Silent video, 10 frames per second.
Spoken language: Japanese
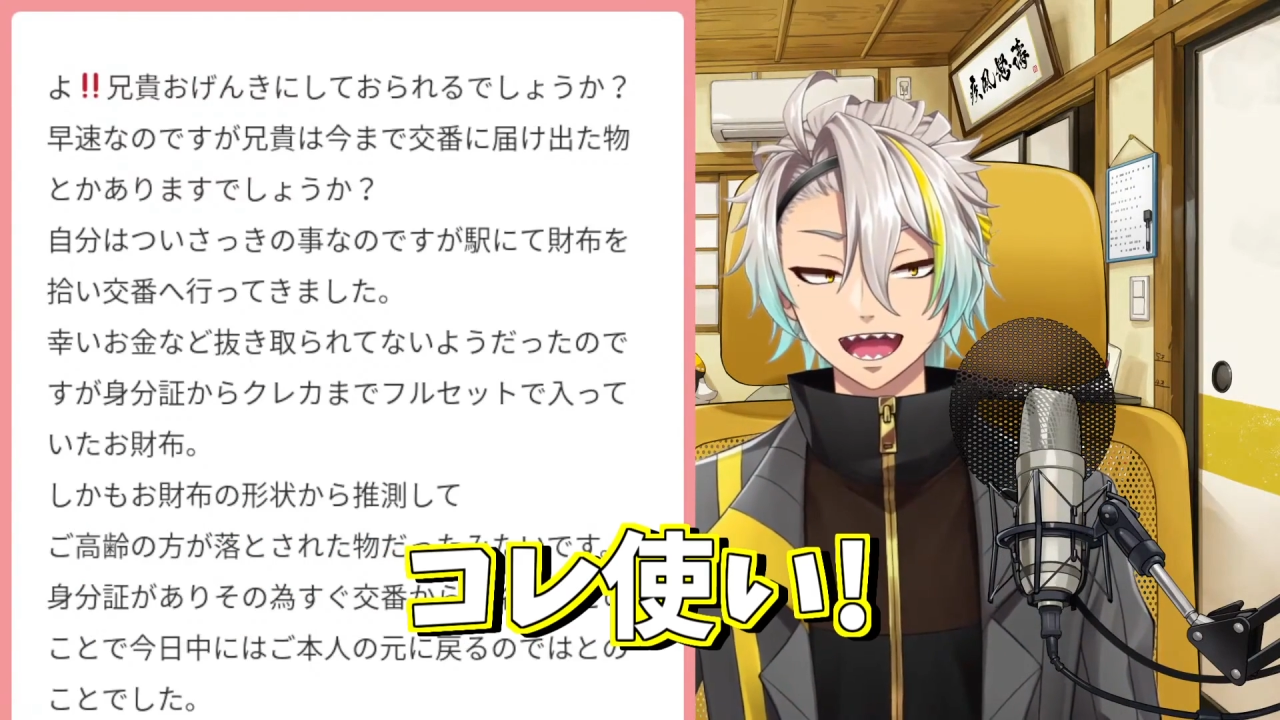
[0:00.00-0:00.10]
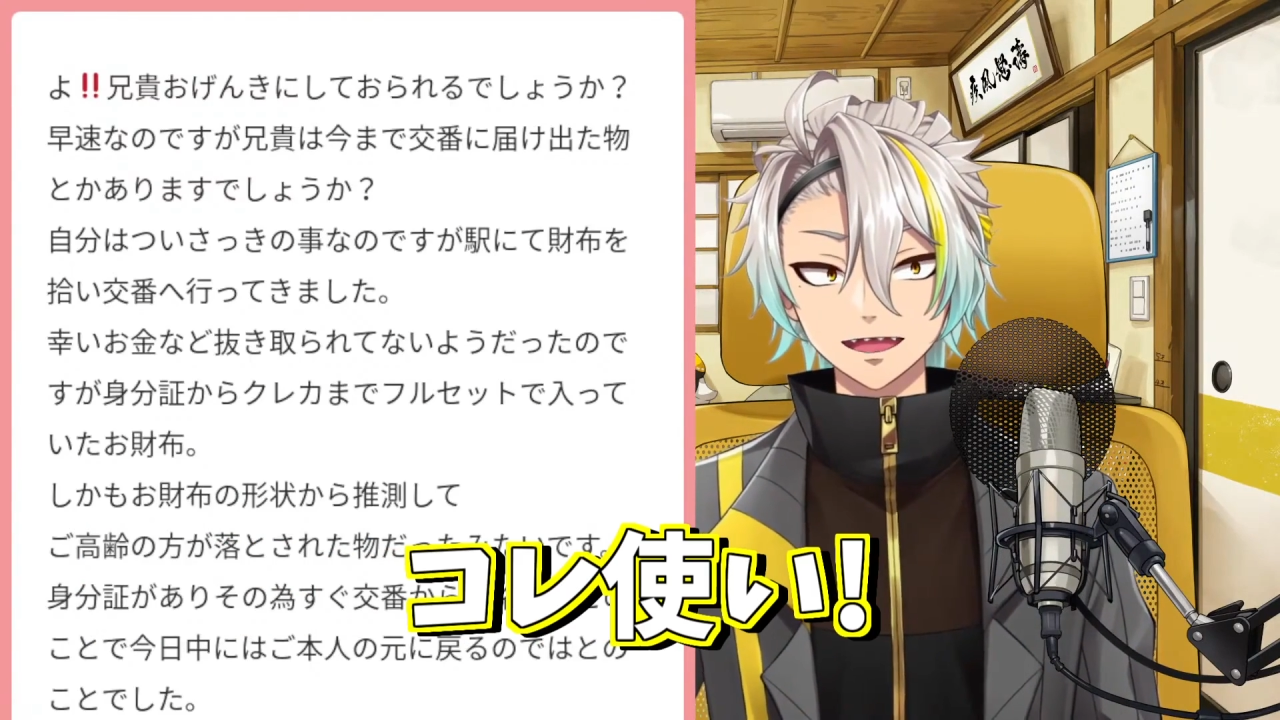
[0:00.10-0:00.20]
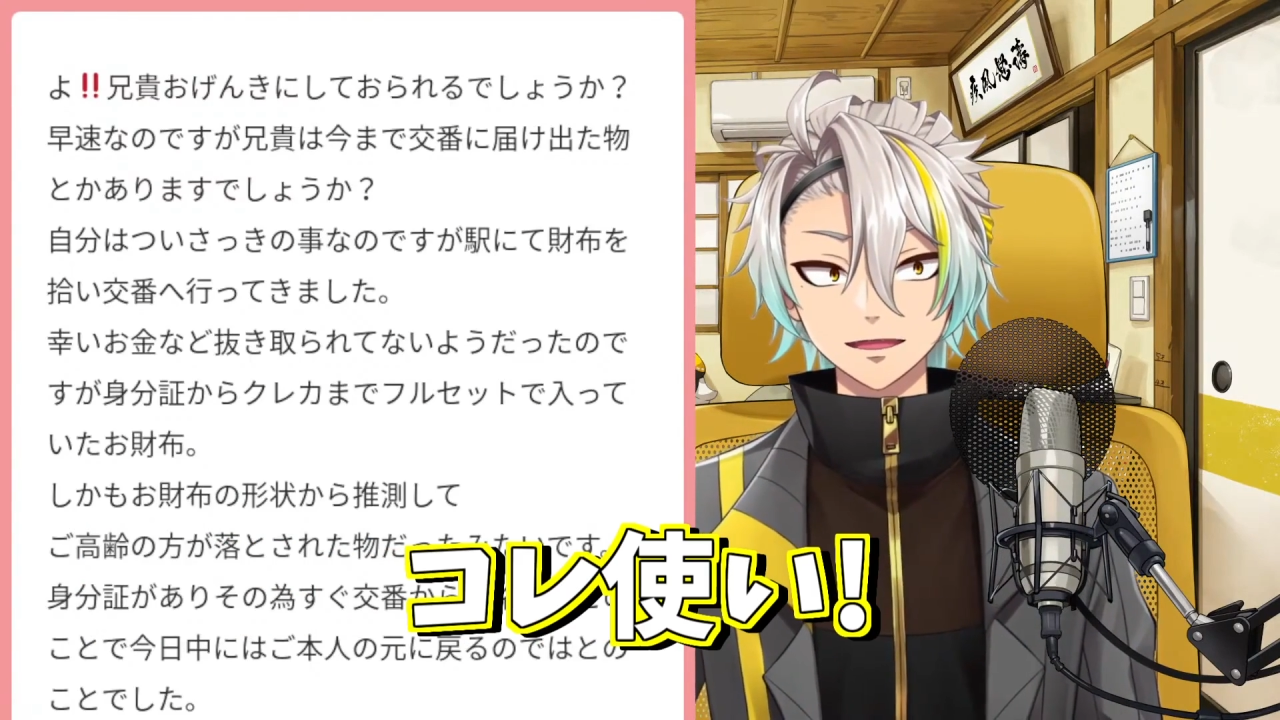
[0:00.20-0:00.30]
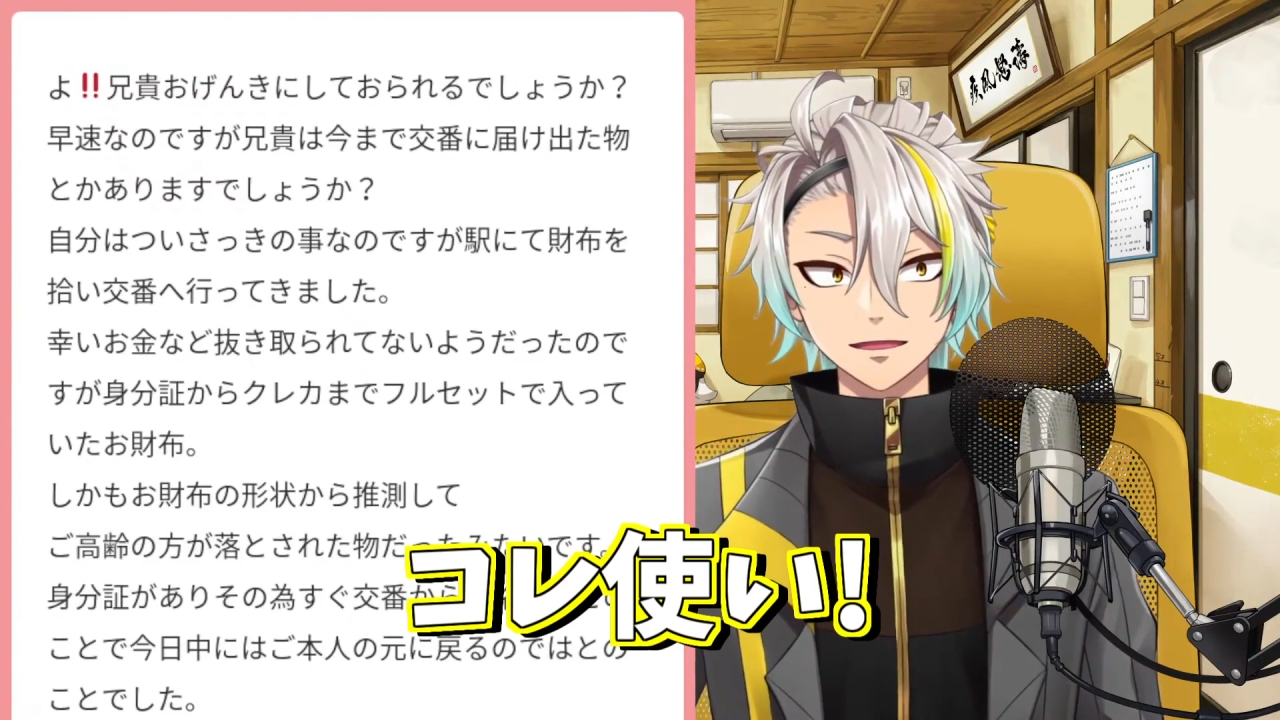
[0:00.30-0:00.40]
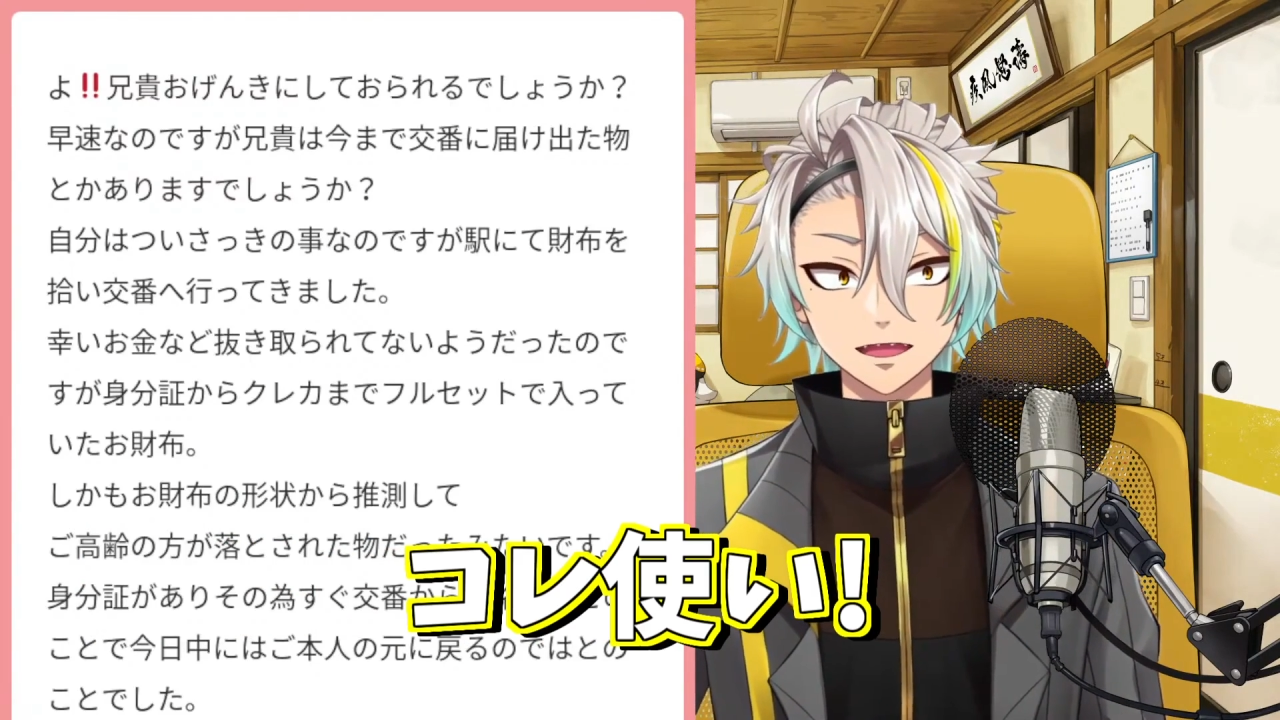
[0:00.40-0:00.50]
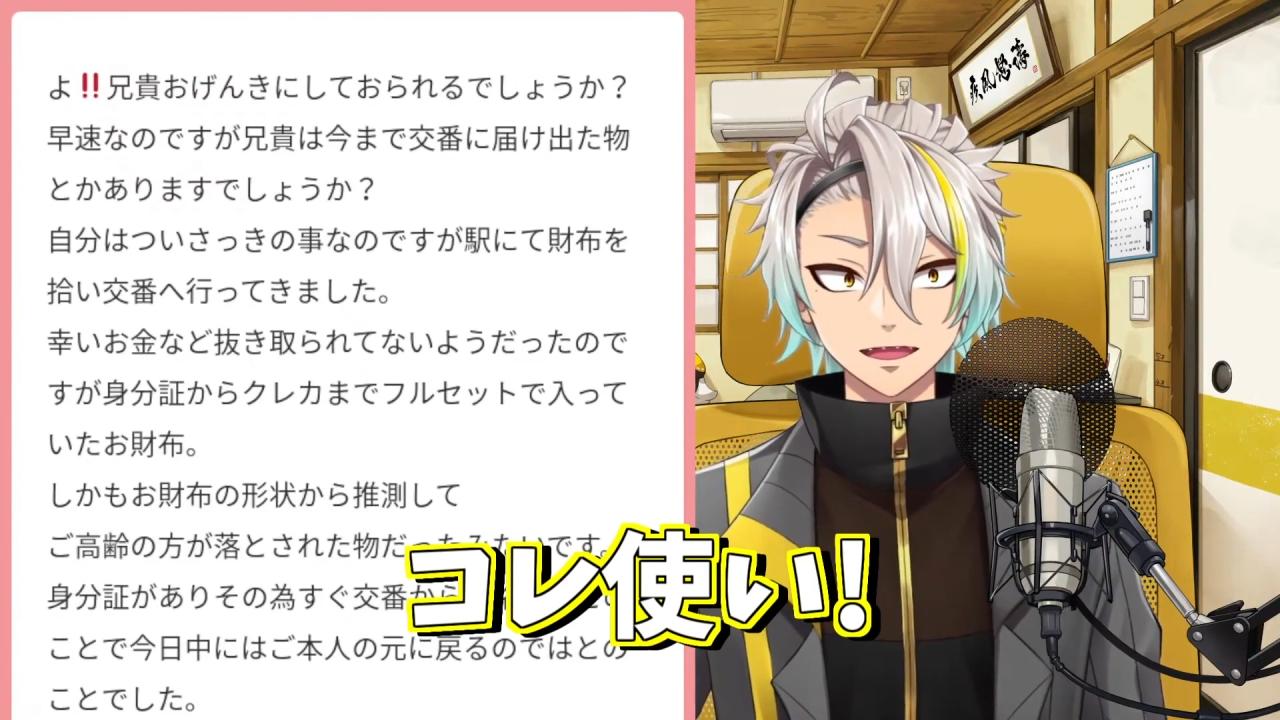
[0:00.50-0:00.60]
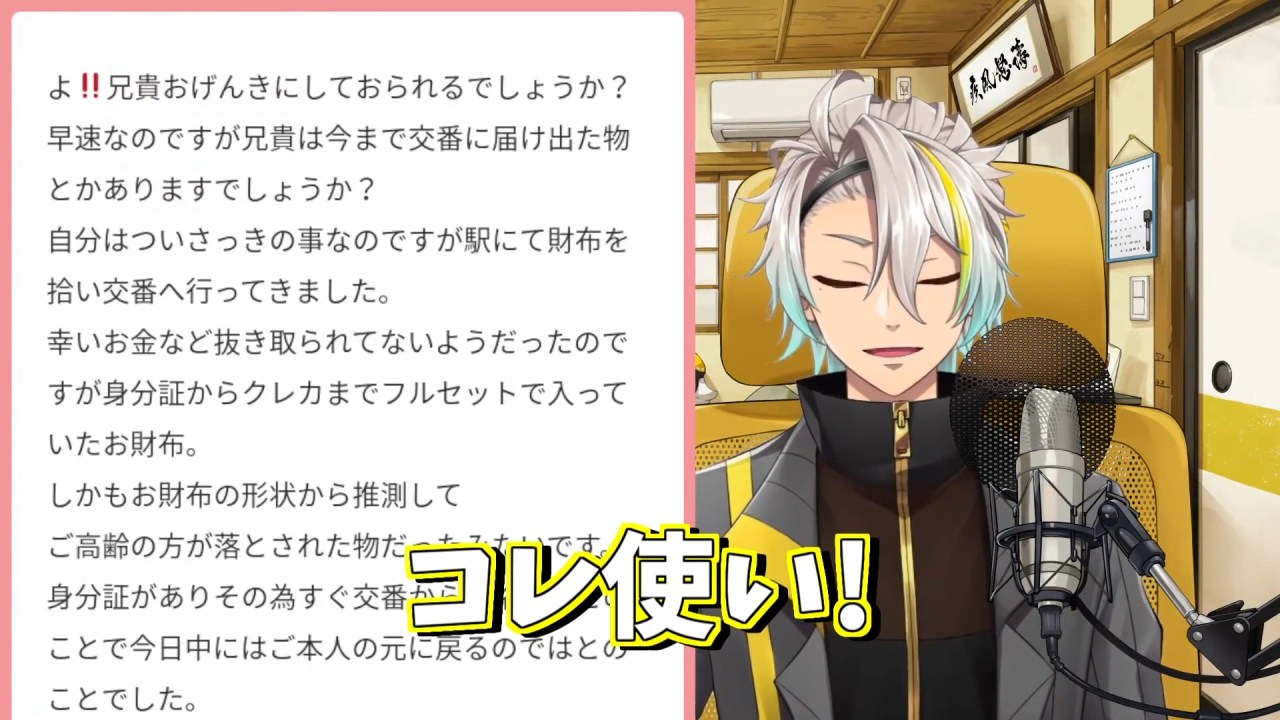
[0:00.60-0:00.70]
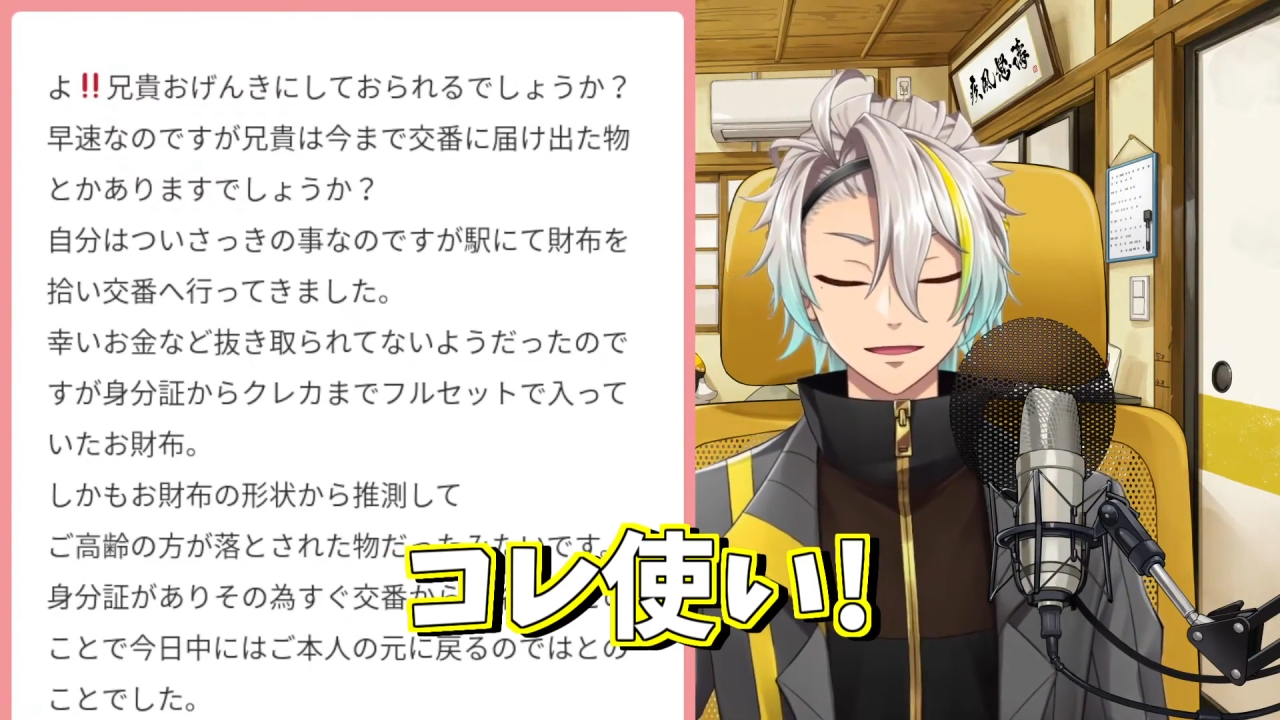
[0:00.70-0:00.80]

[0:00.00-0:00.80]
いっつって、